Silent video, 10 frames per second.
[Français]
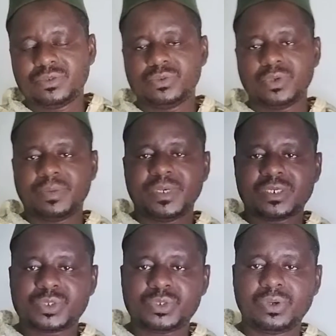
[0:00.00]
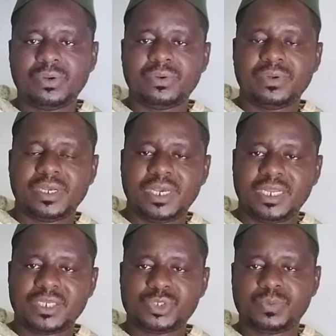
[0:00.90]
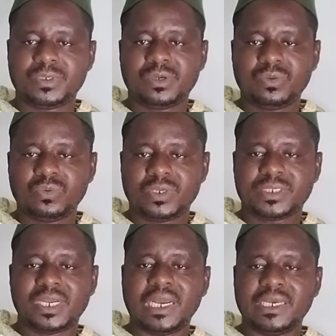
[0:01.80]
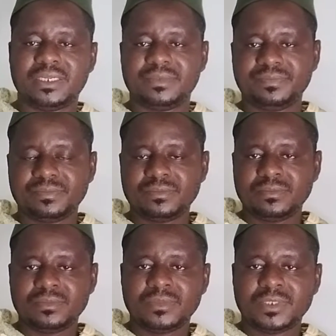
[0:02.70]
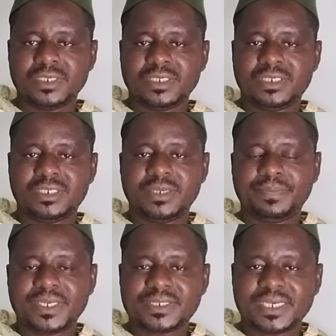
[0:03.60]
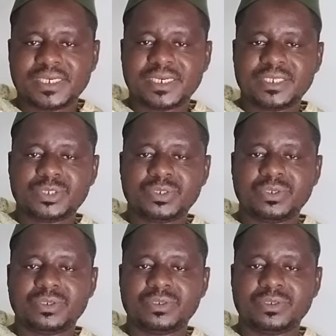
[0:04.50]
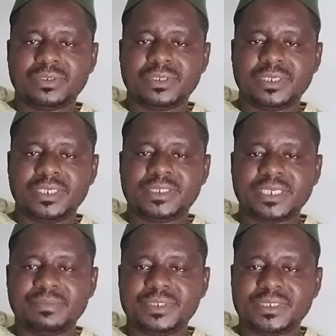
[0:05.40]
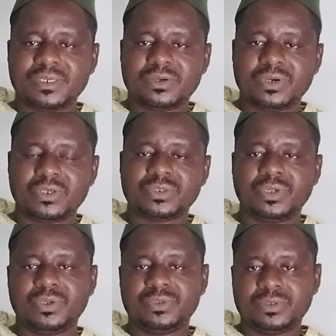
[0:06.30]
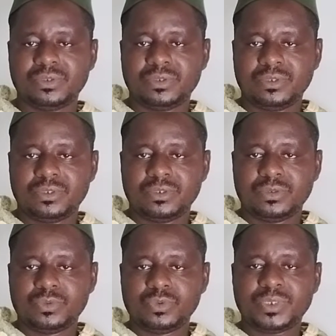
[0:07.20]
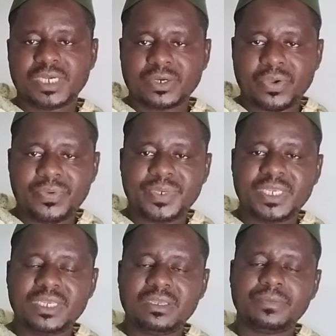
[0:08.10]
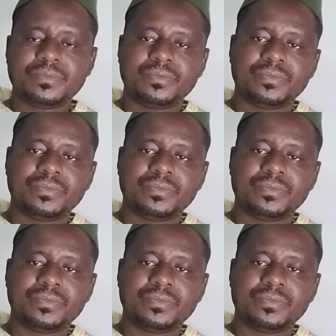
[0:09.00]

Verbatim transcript: nous remercions Allah subhanahu wa ta'ala qui dépasse sa grâce et sa miséricorde nous a réunis